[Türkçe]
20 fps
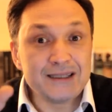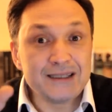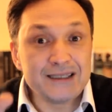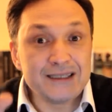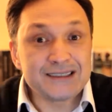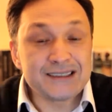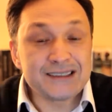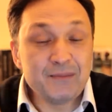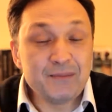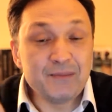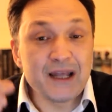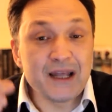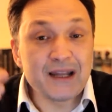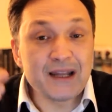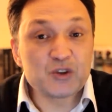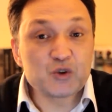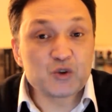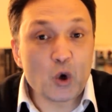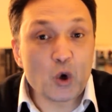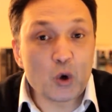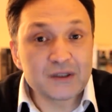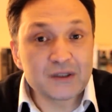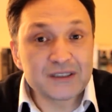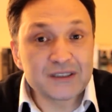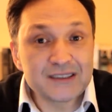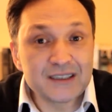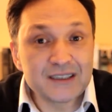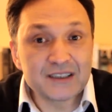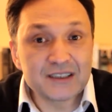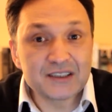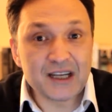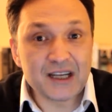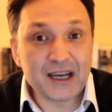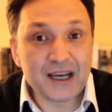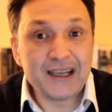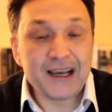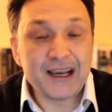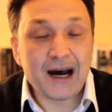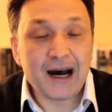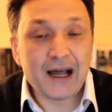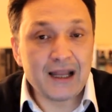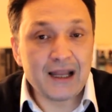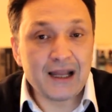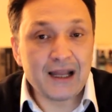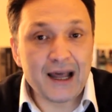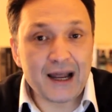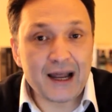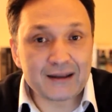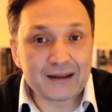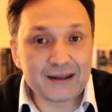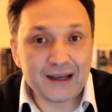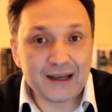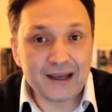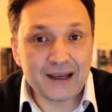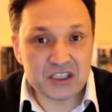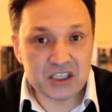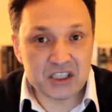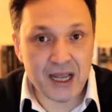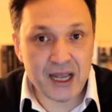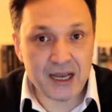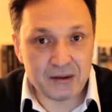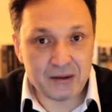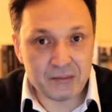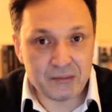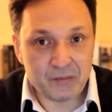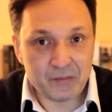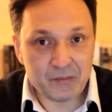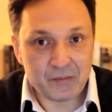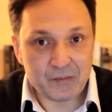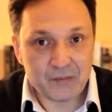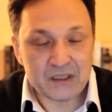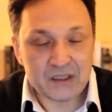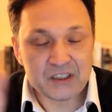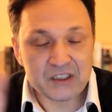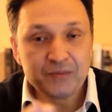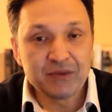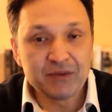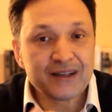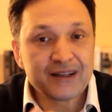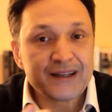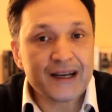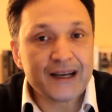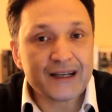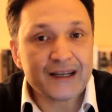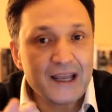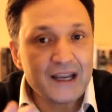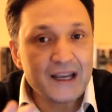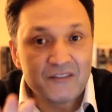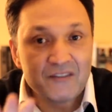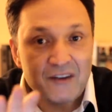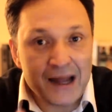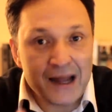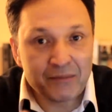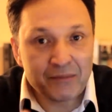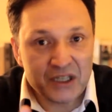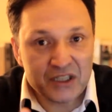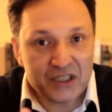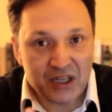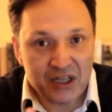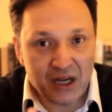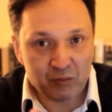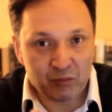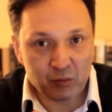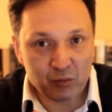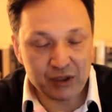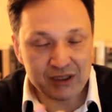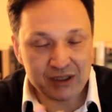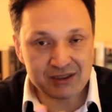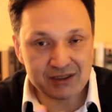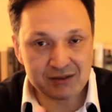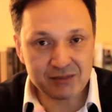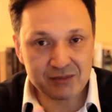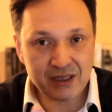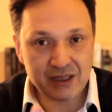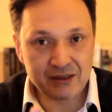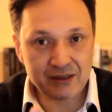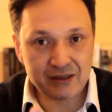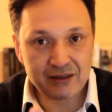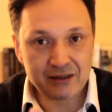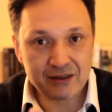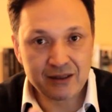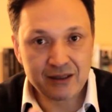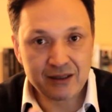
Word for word: isimleri çok sıkça ihalelerde geçen, şimdi tek tek vermeyeceğim bu isimleri.